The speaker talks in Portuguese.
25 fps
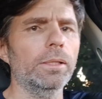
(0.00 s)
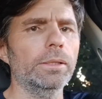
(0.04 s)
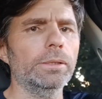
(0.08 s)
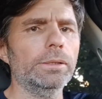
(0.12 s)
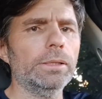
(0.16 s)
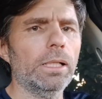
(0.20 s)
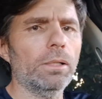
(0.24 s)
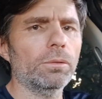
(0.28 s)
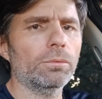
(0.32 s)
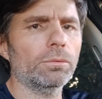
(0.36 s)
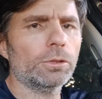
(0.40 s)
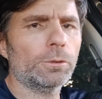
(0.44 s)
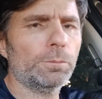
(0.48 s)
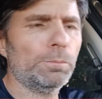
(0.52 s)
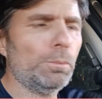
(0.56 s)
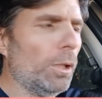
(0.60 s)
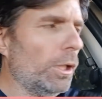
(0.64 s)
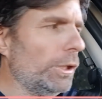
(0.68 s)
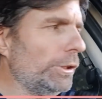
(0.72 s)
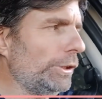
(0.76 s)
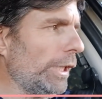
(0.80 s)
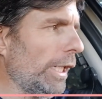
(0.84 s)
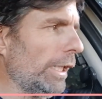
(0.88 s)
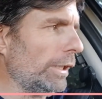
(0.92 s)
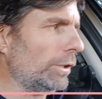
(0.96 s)
em alguns
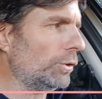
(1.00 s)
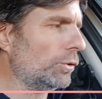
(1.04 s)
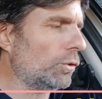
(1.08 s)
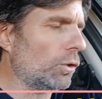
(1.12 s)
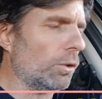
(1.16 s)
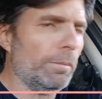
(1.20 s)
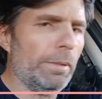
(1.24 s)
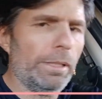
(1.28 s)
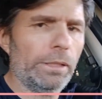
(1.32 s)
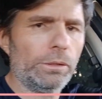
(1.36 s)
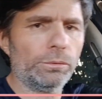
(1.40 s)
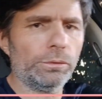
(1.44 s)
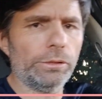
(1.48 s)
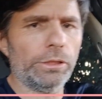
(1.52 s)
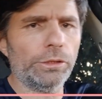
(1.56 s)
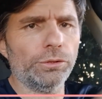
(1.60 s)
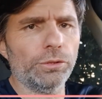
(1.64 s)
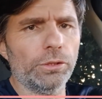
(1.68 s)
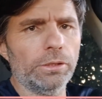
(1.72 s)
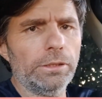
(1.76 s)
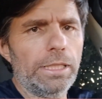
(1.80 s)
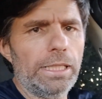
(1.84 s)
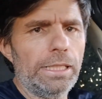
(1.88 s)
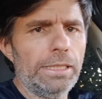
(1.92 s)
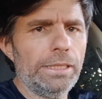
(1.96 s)
projetos de cobertura
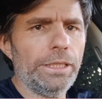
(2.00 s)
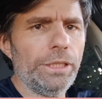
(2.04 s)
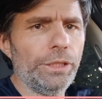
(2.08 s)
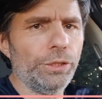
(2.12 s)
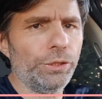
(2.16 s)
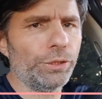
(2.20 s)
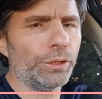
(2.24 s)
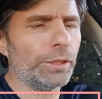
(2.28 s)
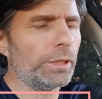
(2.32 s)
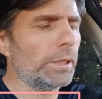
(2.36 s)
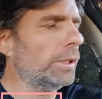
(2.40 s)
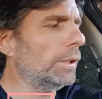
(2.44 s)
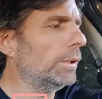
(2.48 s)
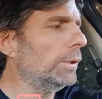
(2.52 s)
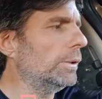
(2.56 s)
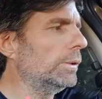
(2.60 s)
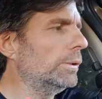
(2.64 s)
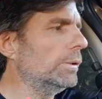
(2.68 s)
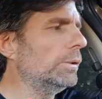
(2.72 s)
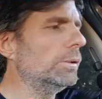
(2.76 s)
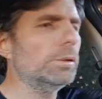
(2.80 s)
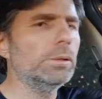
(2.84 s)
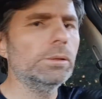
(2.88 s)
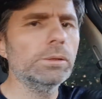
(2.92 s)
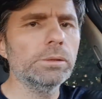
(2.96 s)
jornalística,
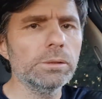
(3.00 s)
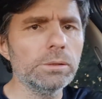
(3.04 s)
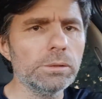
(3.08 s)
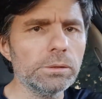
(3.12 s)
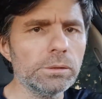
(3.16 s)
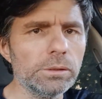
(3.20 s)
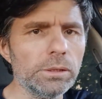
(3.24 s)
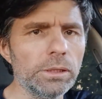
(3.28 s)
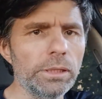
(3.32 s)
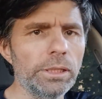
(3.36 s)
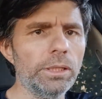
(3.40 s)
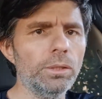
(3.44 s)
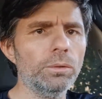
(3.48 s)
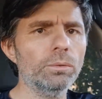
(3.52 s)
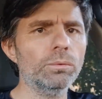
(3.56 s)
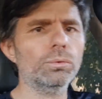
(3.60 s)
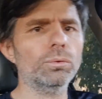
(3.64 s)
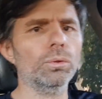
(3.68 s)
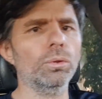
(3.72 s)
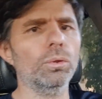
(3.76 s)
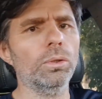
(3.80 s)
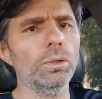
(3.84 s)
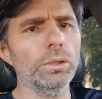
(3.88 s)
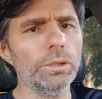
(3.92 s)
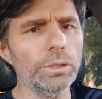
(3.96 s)
que eu
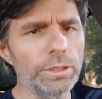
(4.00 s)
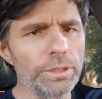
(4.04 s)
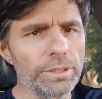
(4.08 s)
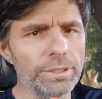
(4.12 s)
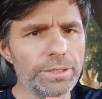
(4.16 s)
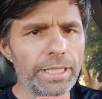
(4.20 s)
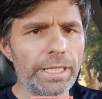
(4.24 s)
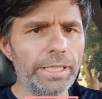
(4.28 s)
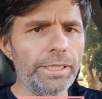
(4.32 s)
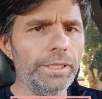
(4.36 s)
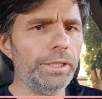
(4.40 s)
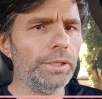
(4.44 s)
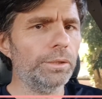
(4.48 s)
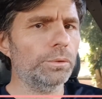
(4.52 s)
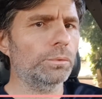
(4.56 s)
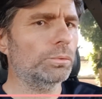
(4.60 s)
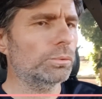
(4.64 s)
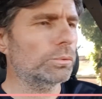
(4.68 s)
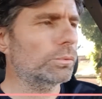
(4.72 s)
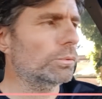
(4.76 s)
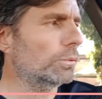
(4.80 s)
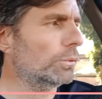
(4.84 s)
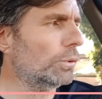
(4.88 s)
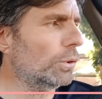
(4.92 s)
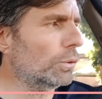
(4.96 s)
tô inserido,
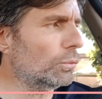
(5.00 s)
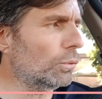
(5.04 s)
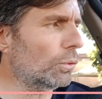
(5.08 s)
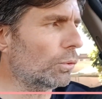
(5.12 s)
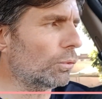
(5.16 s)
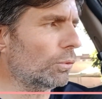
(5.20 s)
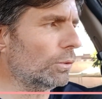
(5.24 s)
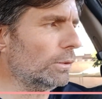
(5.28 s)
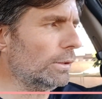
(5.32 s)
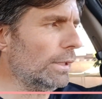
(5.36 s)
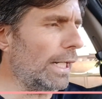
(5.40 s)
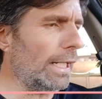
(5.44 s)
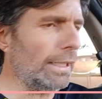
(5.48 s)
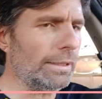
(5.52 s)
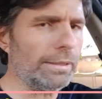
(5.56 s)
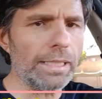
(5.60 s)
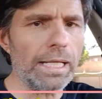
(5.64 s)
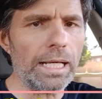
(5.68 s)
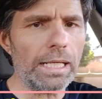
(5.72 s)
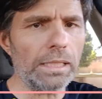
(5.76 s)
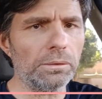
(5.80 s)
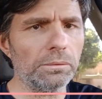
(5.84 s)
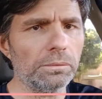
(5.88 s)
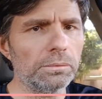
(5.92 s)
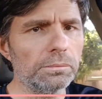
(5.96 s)
que eu tô
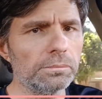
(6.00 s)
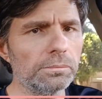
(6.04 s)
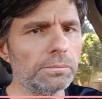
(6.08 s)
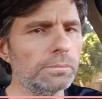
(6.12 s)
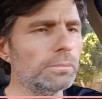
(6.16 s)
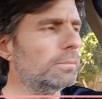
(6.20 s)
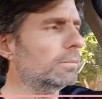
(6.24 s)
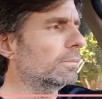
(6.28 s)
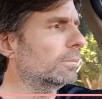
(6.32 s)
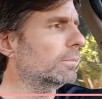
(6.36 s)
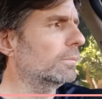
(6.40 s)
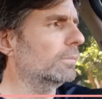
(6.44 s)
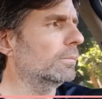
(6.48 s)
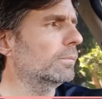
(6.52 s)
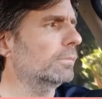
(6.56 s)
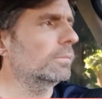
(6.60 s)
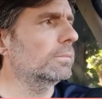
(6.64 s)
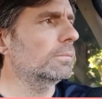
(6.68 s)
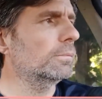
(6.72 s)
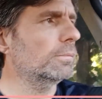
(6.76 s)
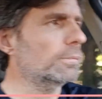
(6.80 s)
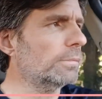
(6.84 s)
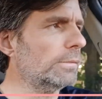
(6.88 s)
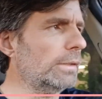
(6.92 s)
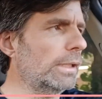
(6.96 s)
contratado.
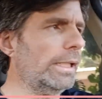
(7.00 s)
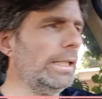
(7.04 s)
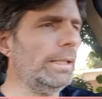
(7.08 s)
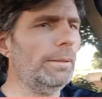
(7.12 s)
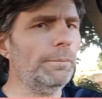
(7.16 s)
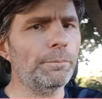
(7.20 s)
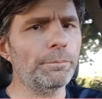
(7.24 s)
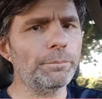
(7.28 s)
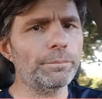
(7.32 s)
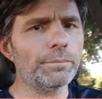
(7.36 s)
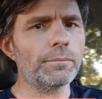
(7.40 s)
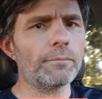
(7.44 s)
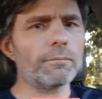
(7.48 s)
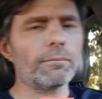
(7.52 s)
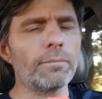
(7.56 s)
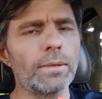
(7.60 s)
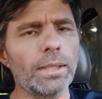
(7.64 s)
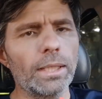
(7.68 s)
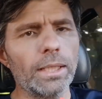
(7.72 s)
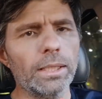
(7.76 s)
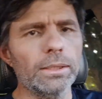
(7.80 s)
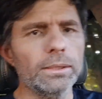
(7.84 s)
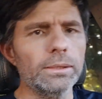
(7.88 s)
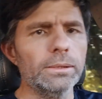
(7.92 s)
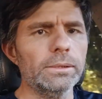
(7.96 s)
Né?
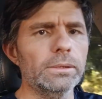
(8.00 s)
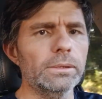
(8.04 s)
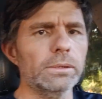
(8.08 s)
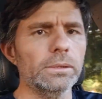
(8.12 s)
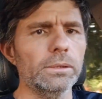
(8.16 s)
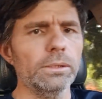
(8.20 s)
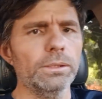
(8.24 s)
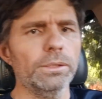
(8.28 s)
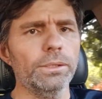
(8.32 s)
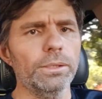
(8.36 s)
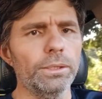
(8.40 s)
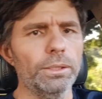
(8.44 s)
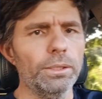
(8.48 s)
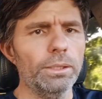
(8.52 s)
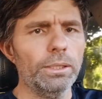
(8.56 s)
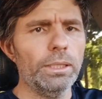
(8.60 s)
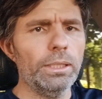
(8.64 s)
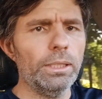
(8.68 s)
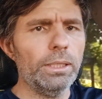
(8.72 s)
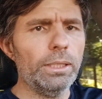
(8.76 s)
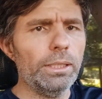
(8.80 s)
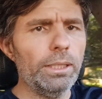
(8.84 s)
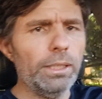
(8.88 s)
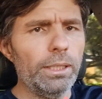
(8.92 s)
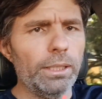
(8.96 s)

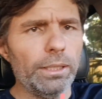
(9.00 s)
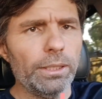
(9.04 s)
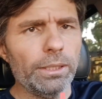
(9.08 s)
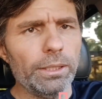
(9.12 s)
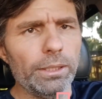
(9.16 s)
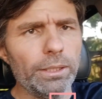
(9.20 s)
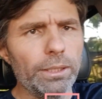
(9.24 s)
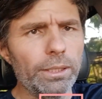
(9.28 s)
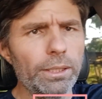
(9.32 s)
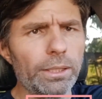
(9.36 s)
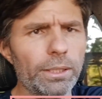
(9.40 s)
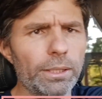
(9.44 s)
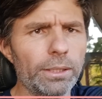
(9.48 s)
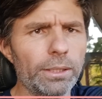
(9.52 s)
E